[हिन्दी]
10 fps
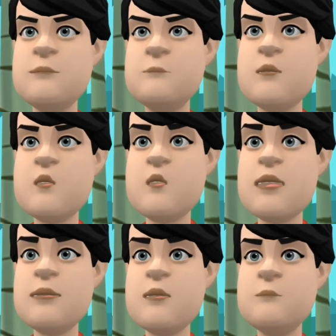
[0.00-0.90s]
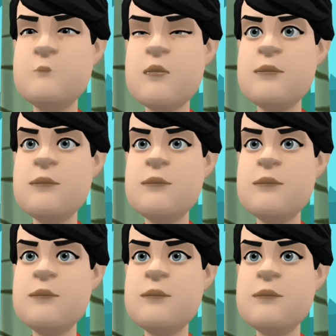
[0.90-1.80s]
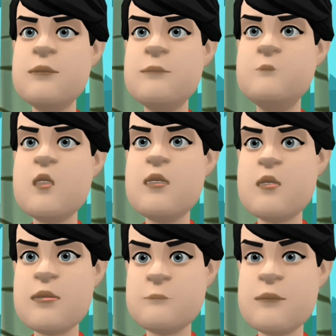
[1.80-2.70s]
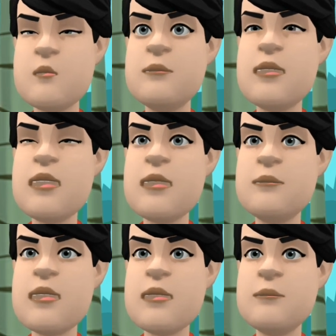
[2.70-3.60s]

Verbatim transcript: मेरी इच्छा सब अच्छा अच्छा था